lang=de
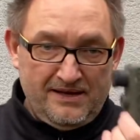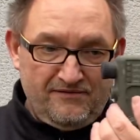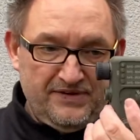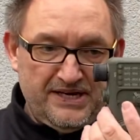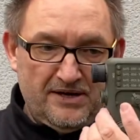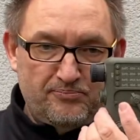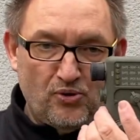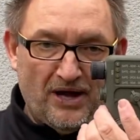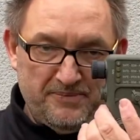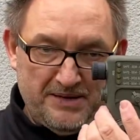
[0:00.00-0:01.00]
wieder
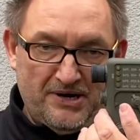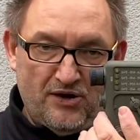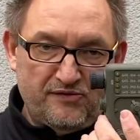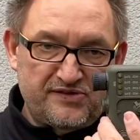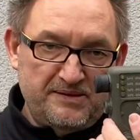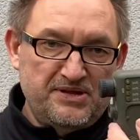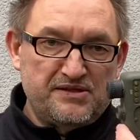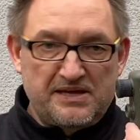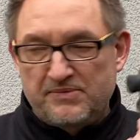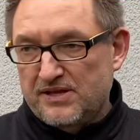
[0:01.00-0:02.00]
programmierbar auf Semi,
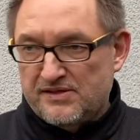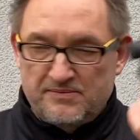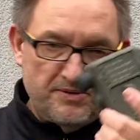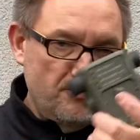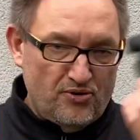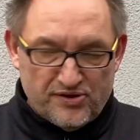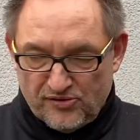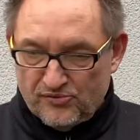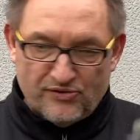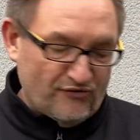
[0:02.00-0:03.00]
Semi, Semi-Burst
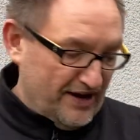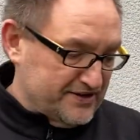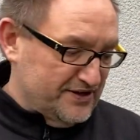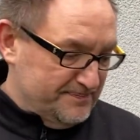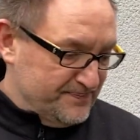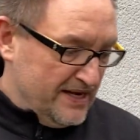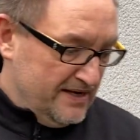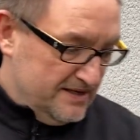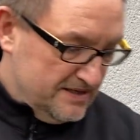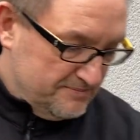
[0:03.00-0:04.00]
und so weiter,
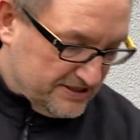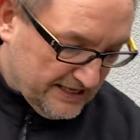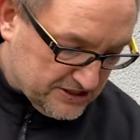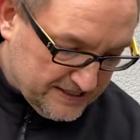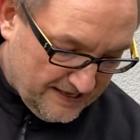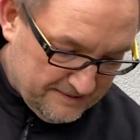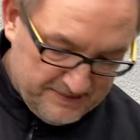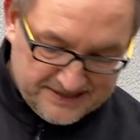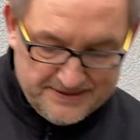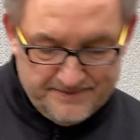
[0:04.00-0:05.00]
äh, mit recht kleinen
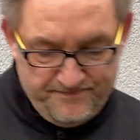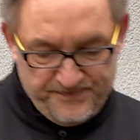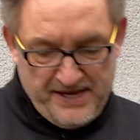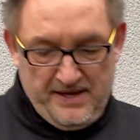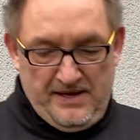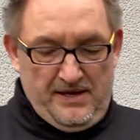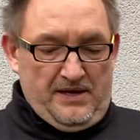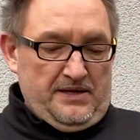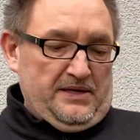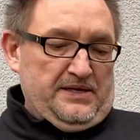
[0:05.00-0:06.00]
Mitteln.
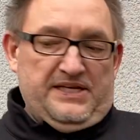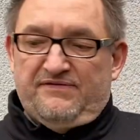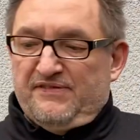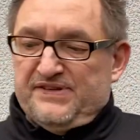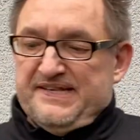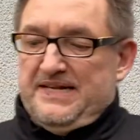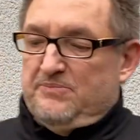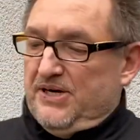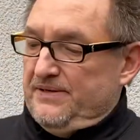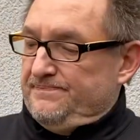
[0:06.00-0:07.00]
Die Waffe
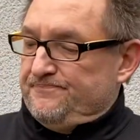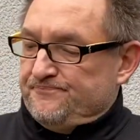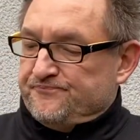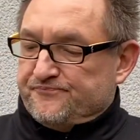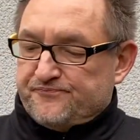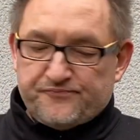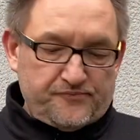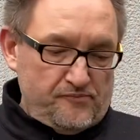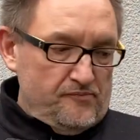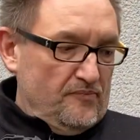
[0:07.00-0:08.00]
selber
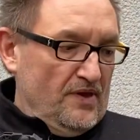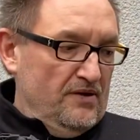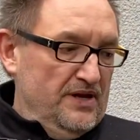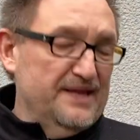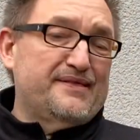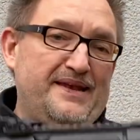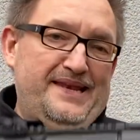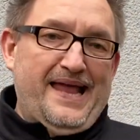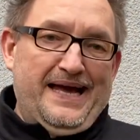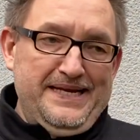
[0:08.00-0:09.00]
ist
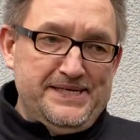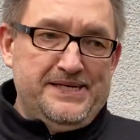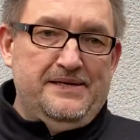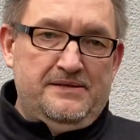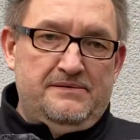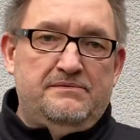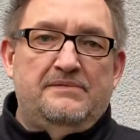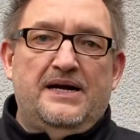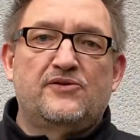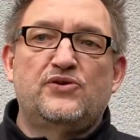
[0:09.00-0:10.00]
leicht,
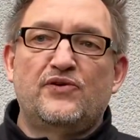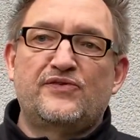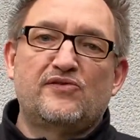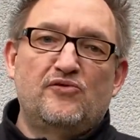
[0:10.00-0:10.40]
also dürfte